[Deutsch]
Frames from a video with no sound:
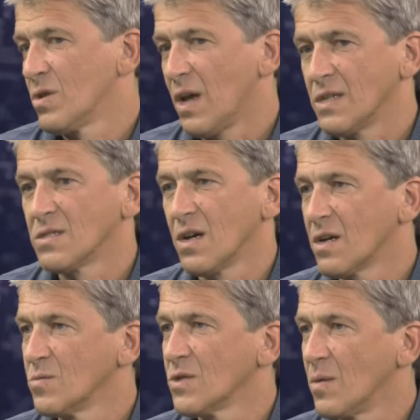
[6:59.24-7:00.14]
da
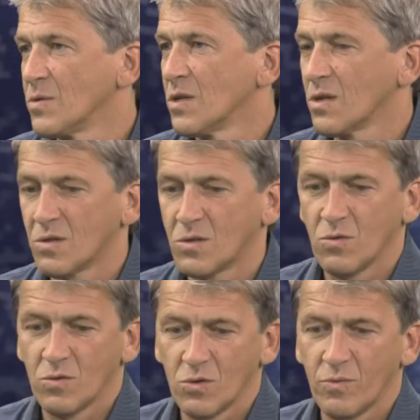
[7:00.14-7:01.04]
sage am Samstag,
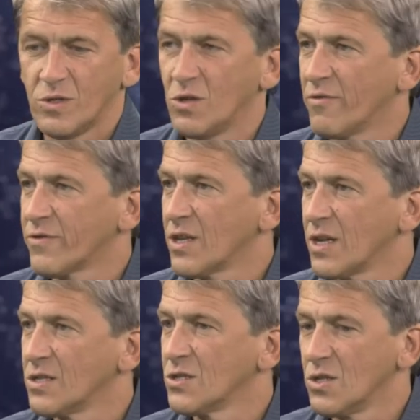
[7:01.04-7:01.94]
so, so wie sie
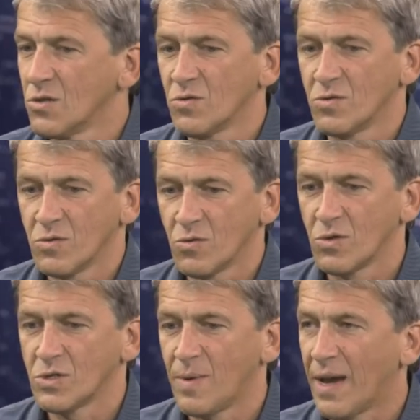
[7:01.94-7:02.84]
aufgetreten sind und so
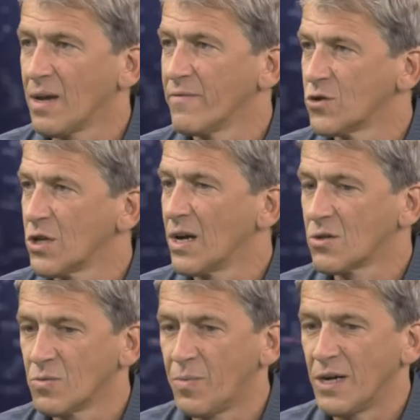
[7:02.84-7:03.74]

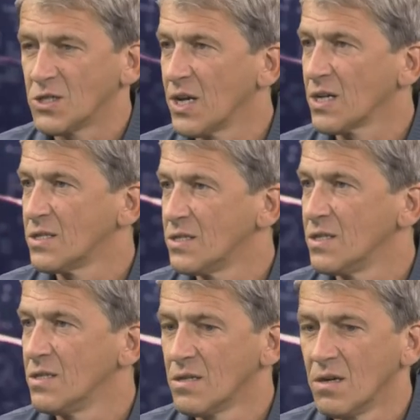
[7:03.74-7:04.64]
zweikampfstark und ballstark sie
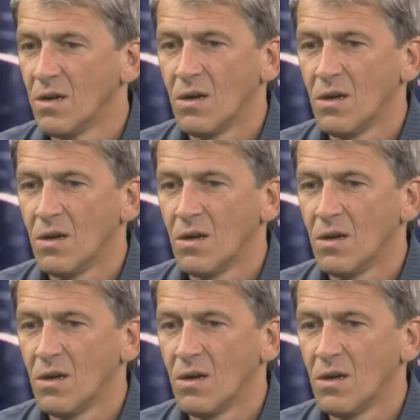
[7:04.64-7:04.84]
sind,